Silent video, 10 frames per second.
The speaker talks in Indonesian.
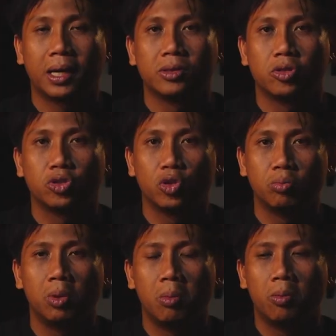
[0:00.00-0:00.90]
akan terus
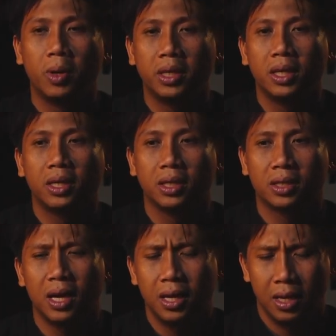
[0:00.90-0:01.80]
tumbuh membuat diri
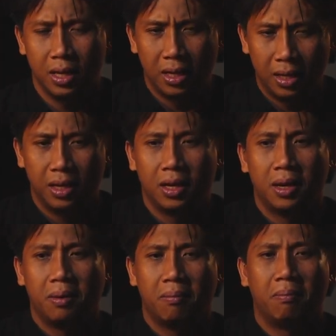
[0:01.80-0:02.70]
kita
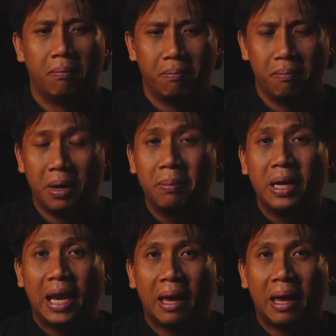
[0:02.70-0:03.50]
lebih